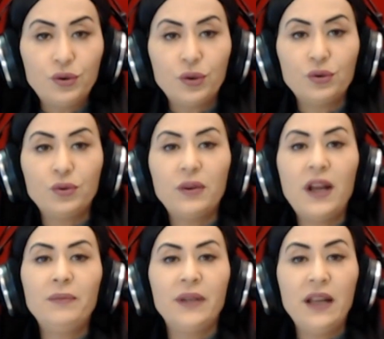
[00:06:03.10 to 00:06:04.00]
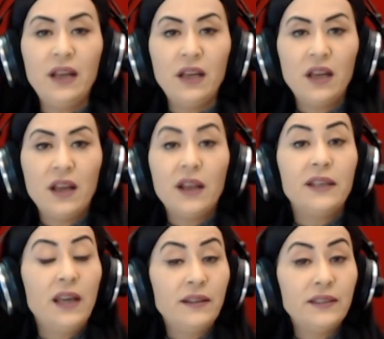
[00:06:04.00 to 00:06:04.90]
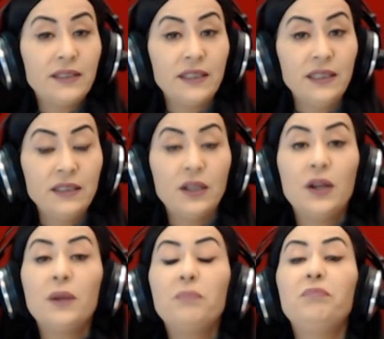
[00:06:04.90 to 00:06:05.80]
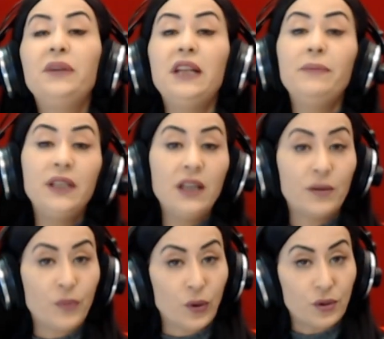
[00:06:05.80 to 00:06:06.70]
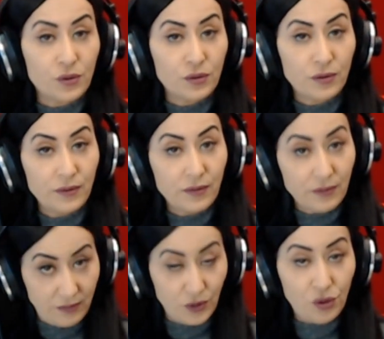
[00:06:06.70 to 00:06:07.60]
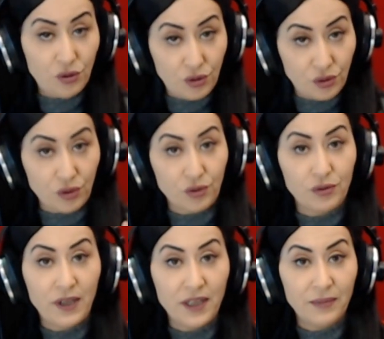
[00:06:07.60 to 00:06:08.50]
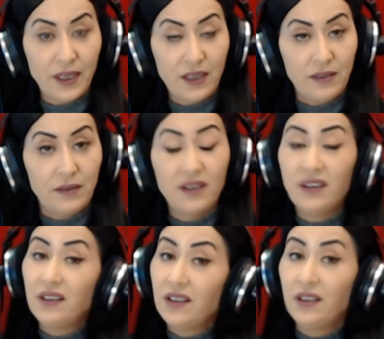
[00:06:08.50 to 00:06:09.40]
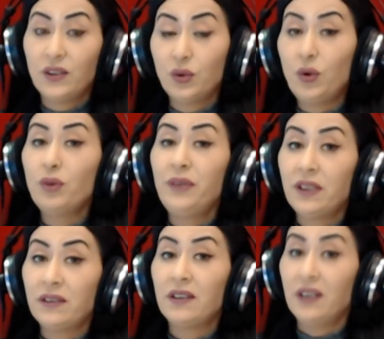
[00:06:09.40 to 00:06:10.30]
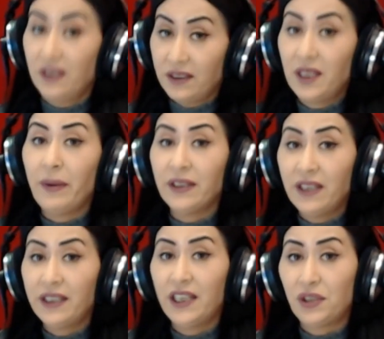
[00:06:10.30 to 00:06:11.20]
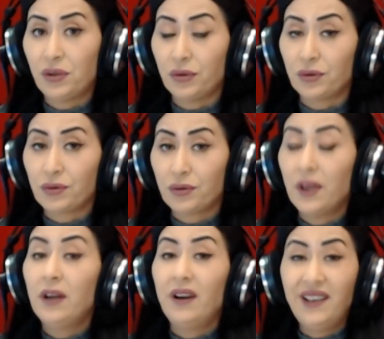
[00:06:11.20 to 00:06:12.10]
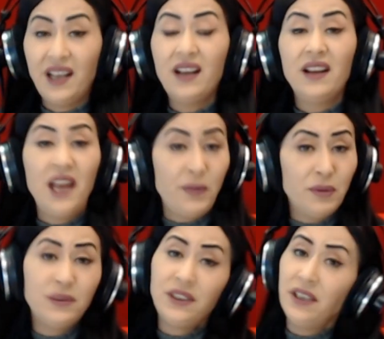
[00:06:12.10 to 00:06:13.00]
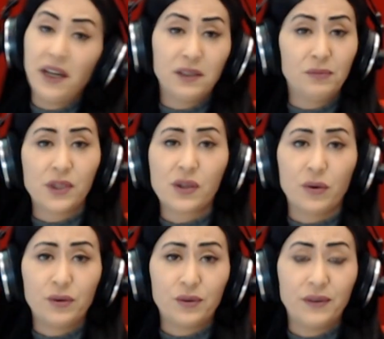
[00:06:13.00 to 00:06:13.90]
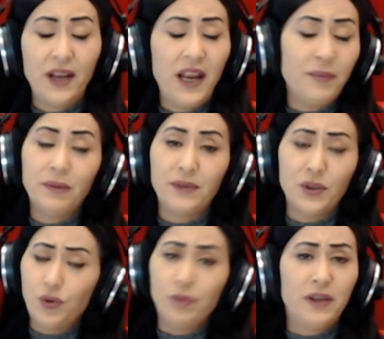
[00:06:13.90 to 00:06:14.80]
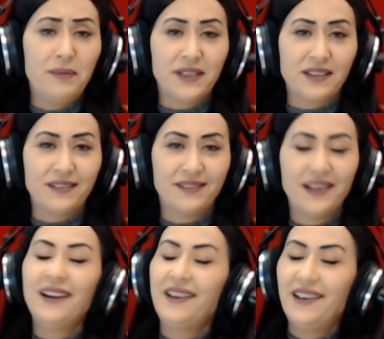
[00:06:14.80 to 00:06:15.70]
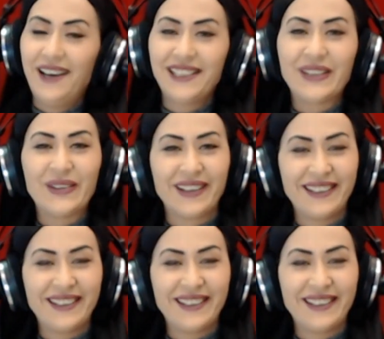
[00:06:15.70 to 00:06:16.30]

çocuklar bile yalnızlığın bilimini yapıyor. Küçücük çocuklar bile. Zor bir zamandan geçiyoruz. Allah hepimizin yardımcısı olsun. Hepimizin cümlemizin. Aşkım.